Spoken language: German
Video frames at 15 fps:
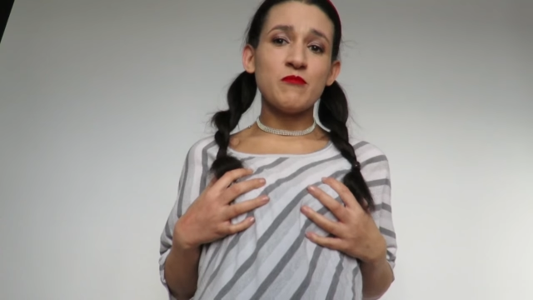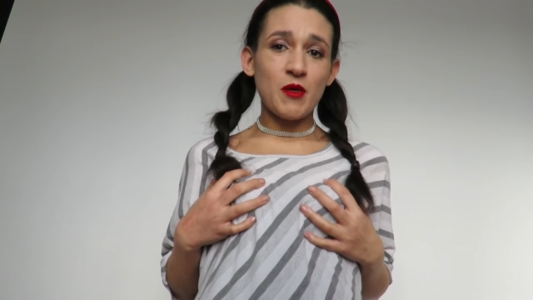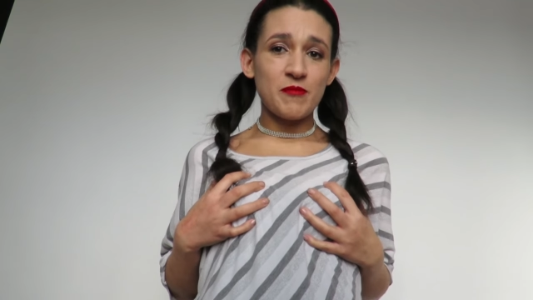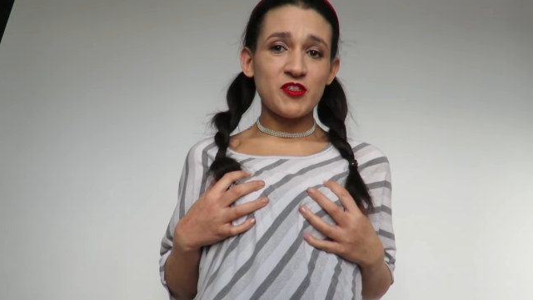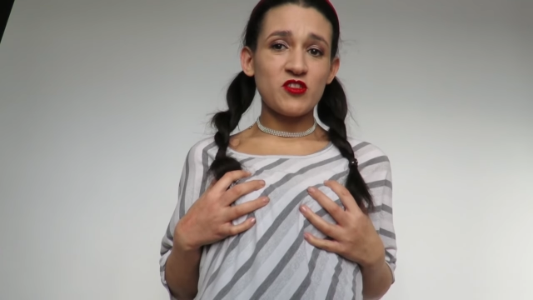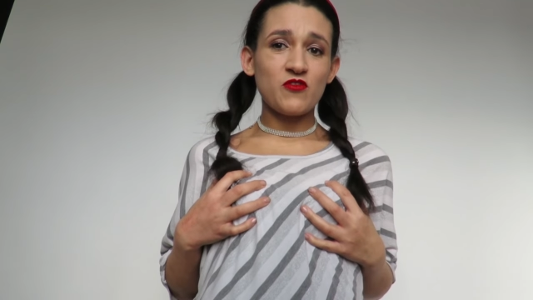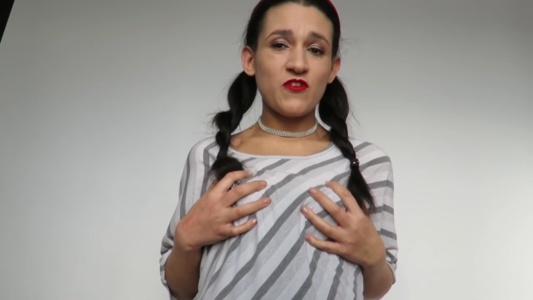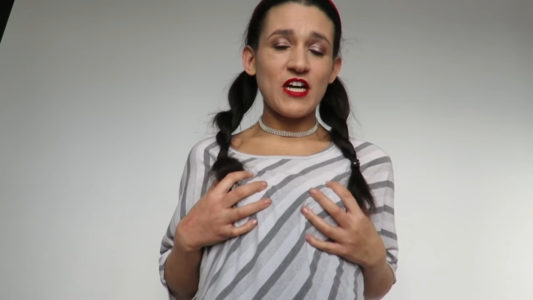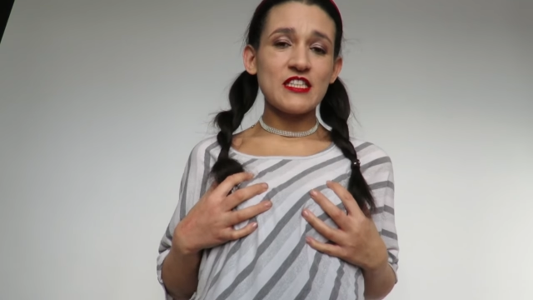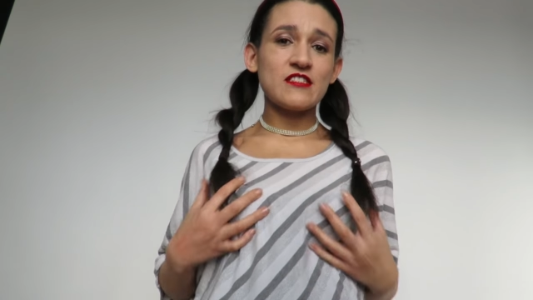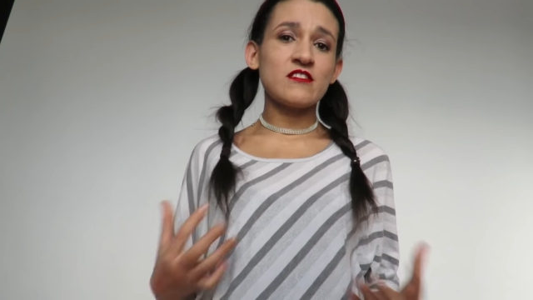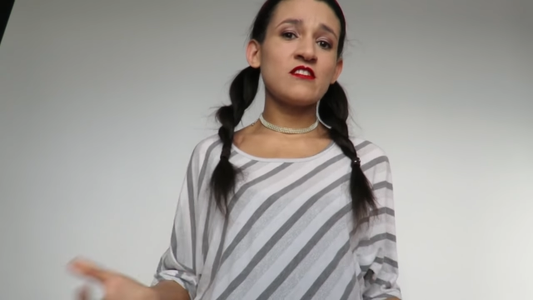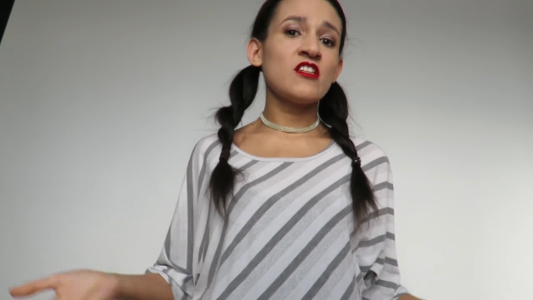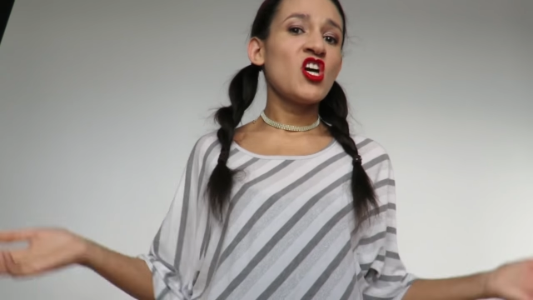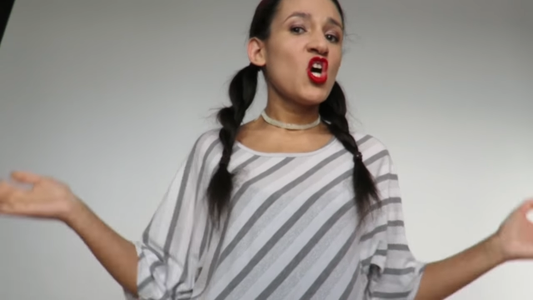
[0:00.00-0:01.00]
die Möppe zu
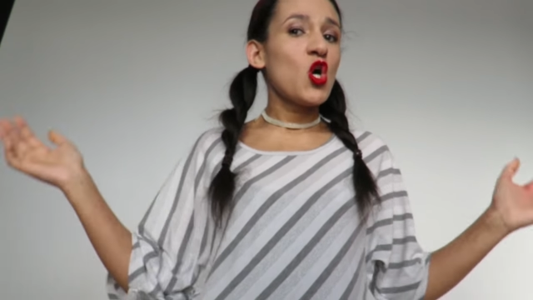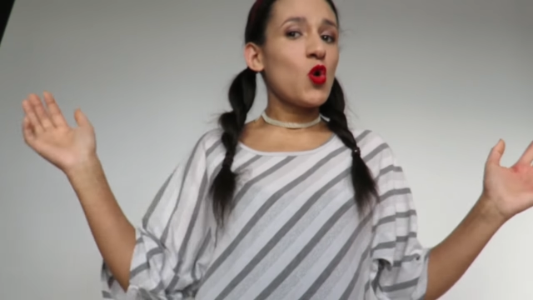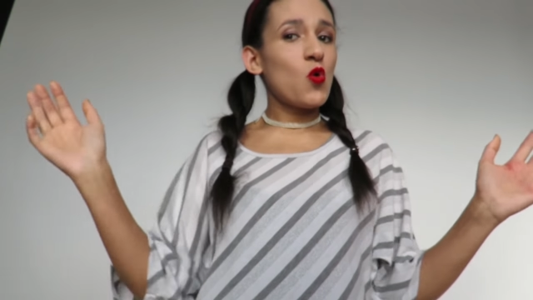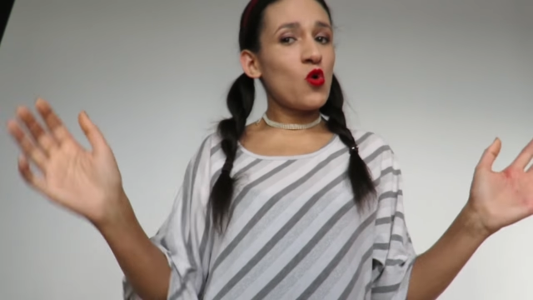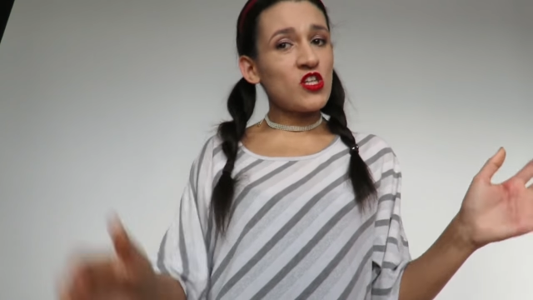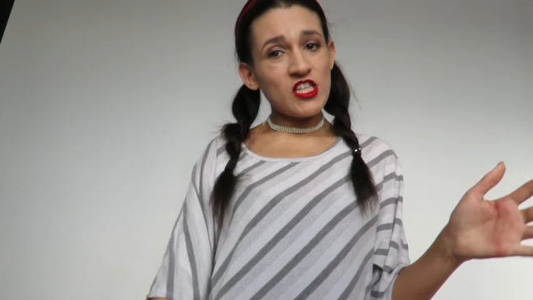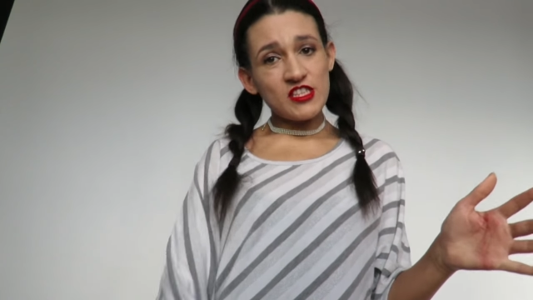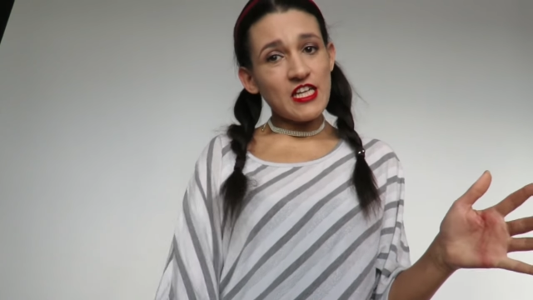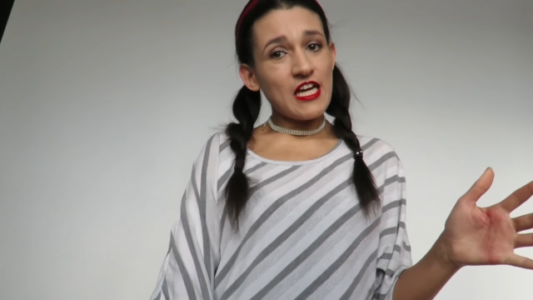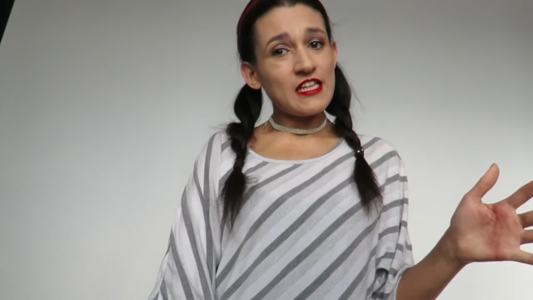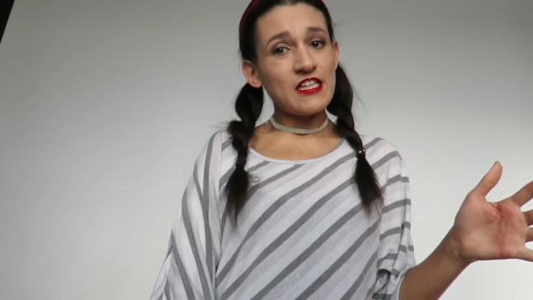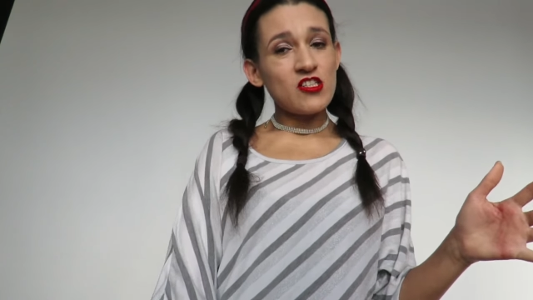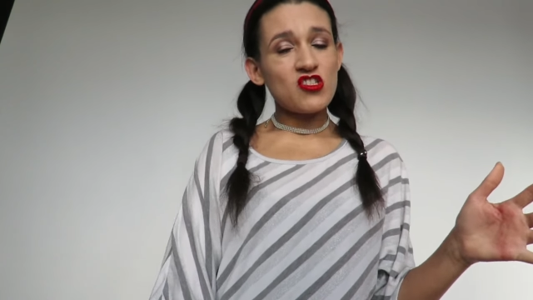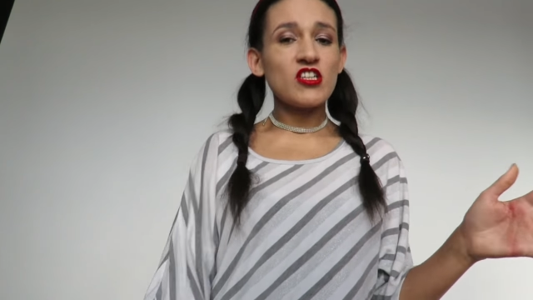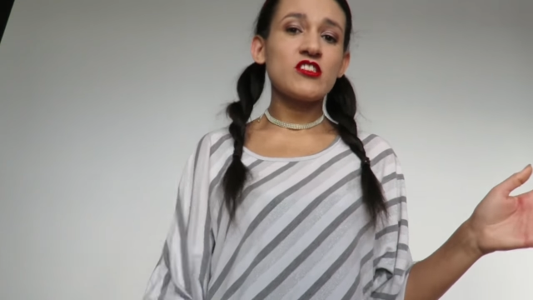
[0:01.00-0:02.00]
fassen oder an
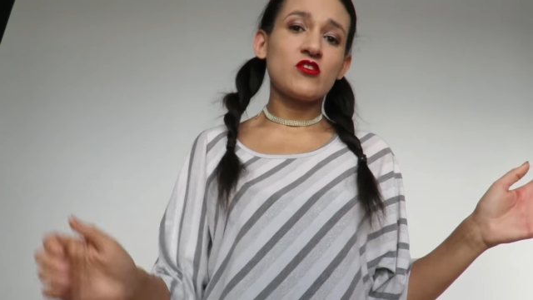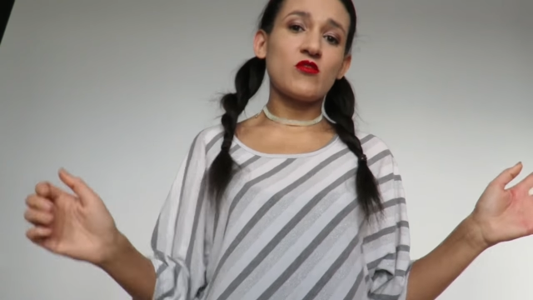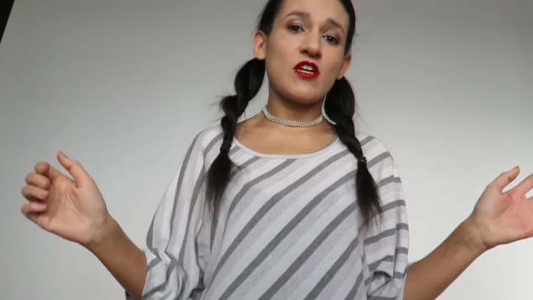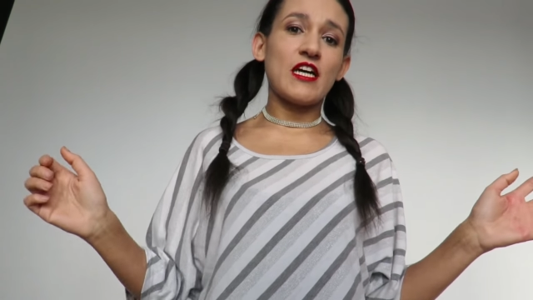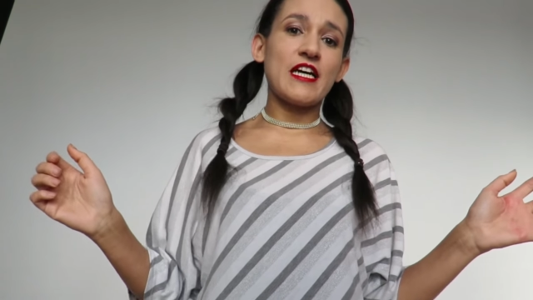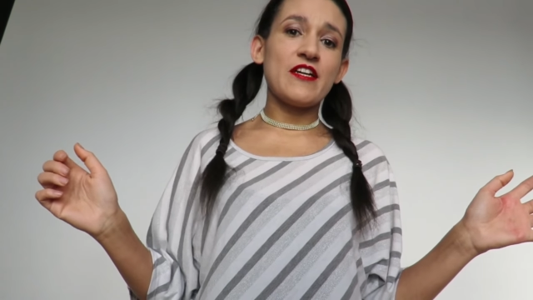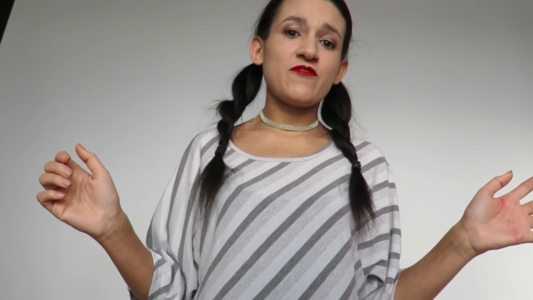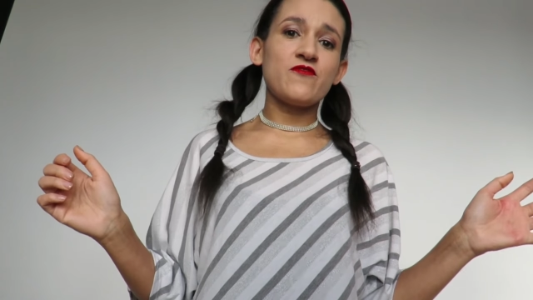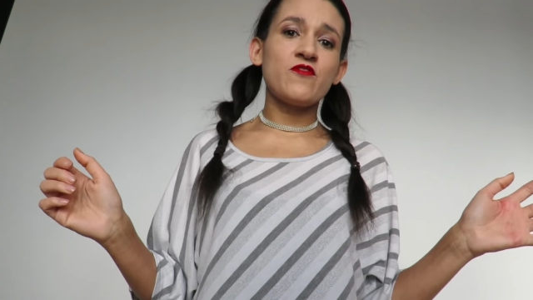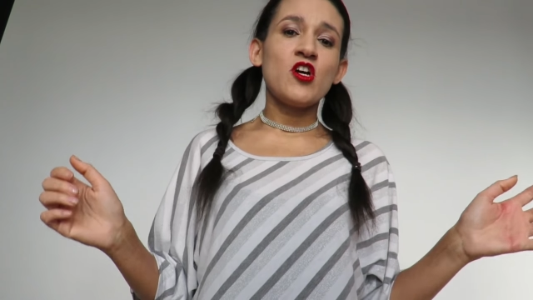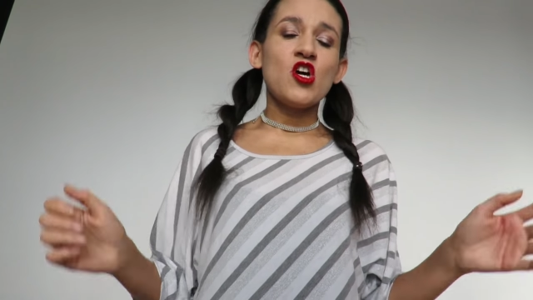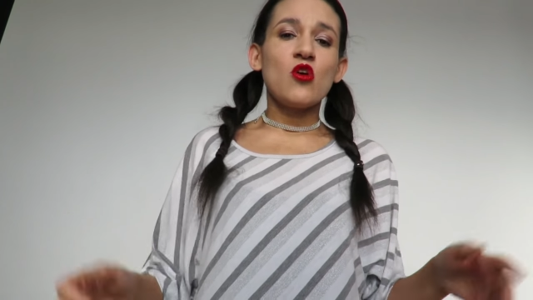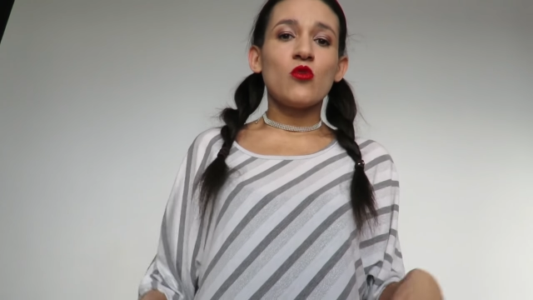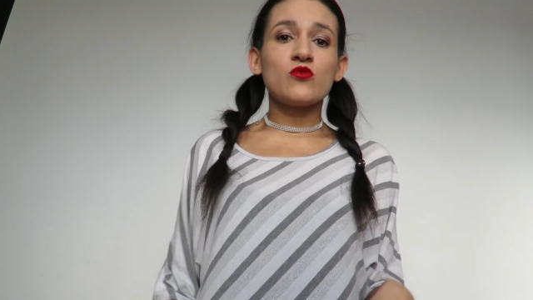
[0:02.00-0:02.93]
den Schritt zu greifen